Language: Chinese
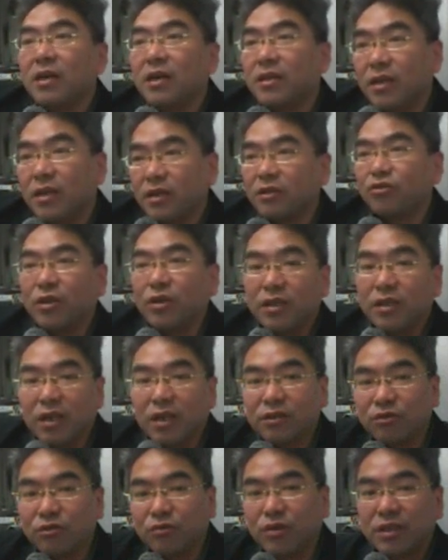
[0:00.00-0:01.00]
那个选
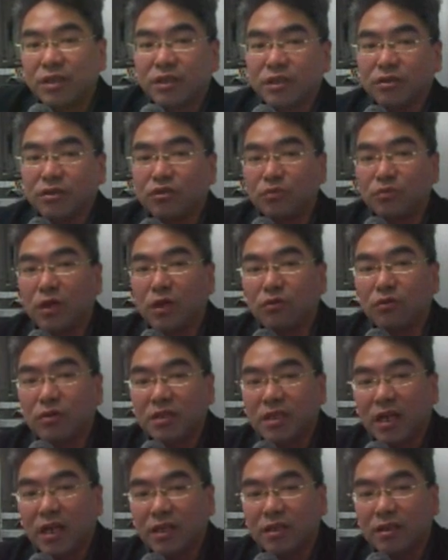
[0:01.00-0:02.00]
项就会自动帮我
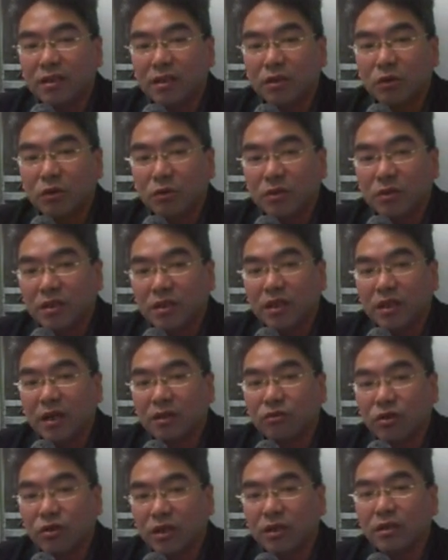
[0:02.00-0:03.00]
加这些东西啦。
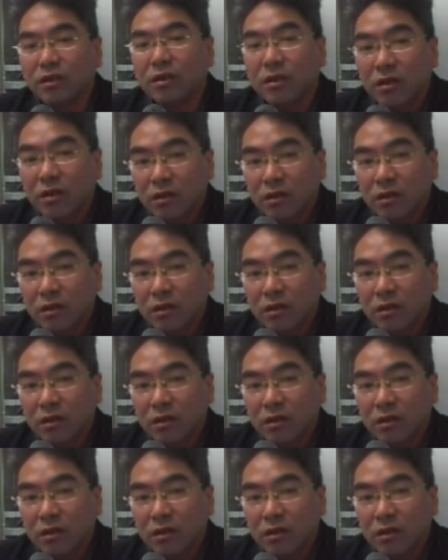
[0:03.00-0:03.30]
所以。